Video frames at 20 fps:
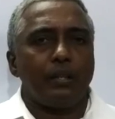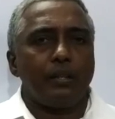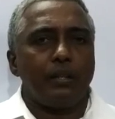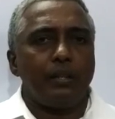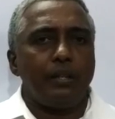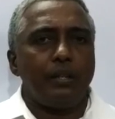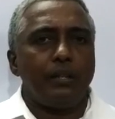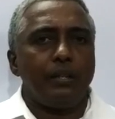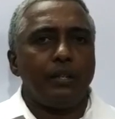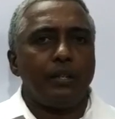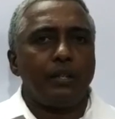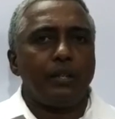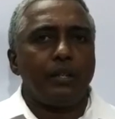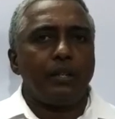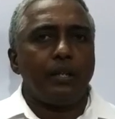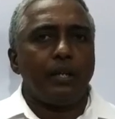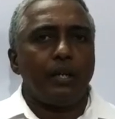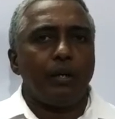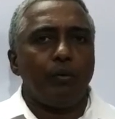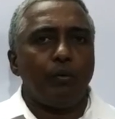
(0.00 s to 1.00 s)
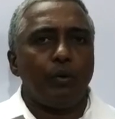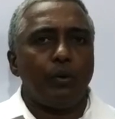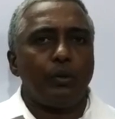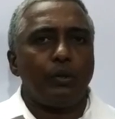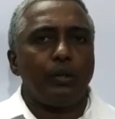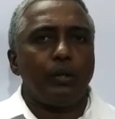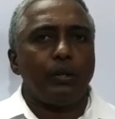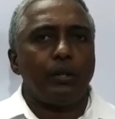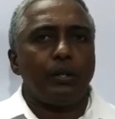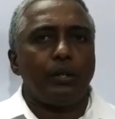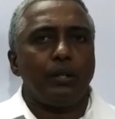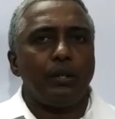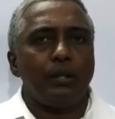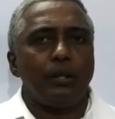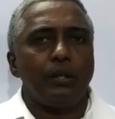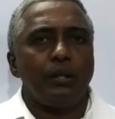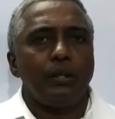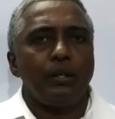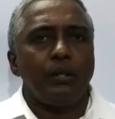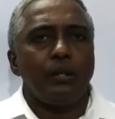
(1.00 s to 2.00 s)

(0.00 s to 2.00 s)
இயக்குகின்ற ஓட்டுநருக்கு